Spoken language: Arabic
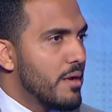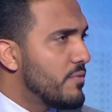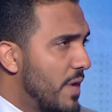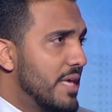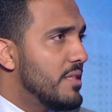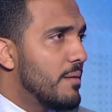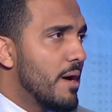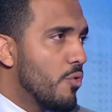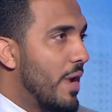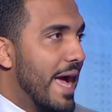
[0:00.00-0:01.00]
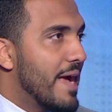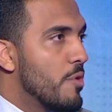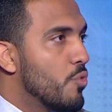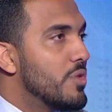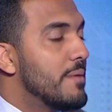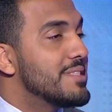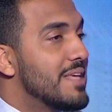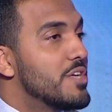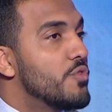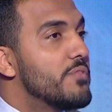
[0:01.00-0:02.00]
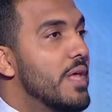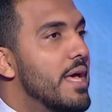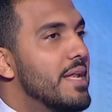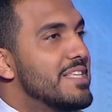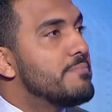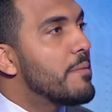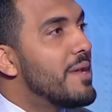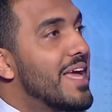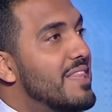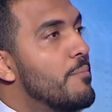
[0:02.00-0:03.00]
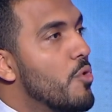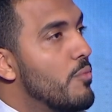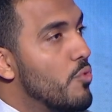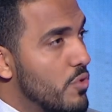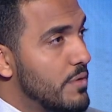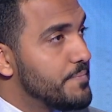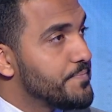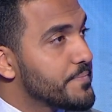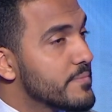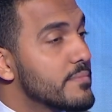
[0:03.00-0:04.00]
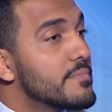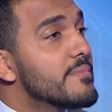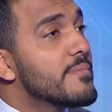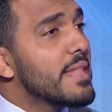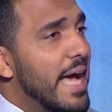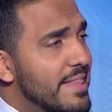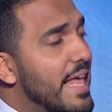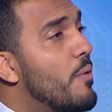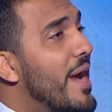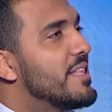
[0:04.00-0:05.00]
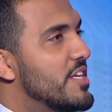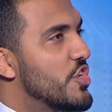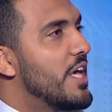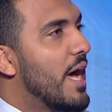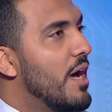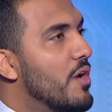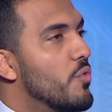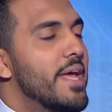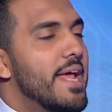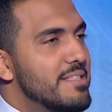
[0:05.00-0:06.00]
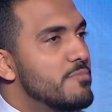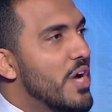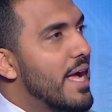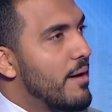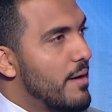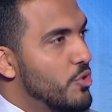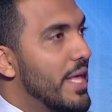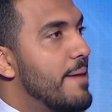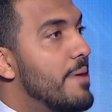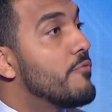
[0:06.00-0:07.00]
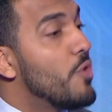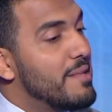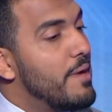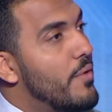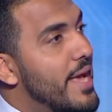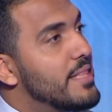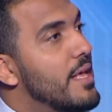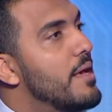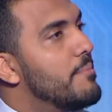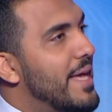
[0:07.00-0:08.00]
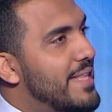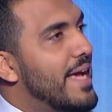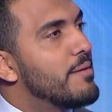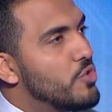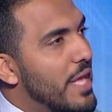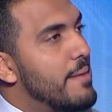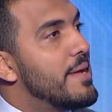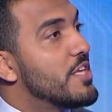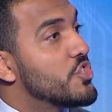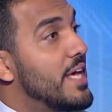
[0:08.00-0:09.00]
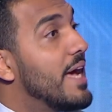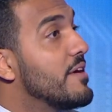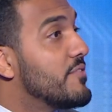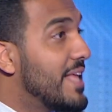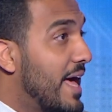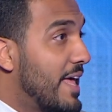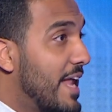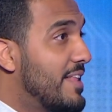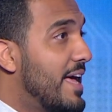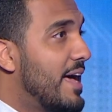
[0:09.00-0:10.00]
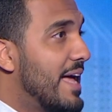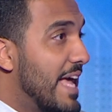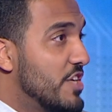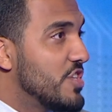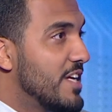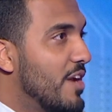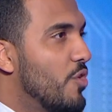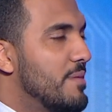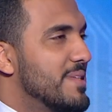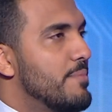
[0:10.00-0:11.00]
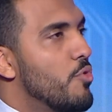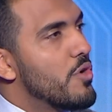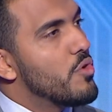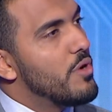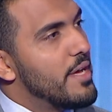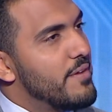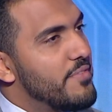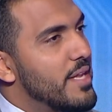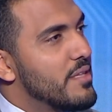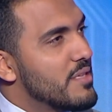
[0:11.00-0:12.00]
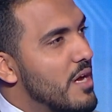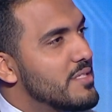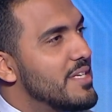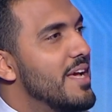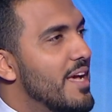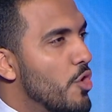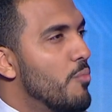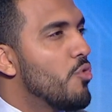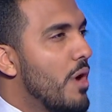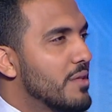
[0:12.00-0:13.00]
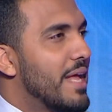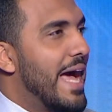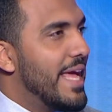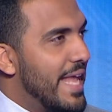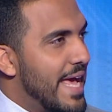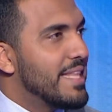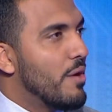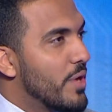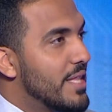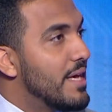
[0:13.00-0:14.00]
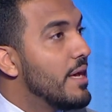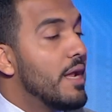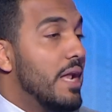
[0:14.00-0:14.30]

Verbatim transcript: في اكيد طبعا كل حاجه موجوده أوه. بس أوه. انا آه. شفت نسبه كبيره جدا من الجمهور عندها وعي تشجيع وان هي لازم تشجع منتخبها في وقت من الاوقات محتاج منتخبها تشجيع فده انا ده ادهشني انا قلت مثلا ممكن جو فكره تذكرتي الجمهور اكتر عائلات او كده ف... لا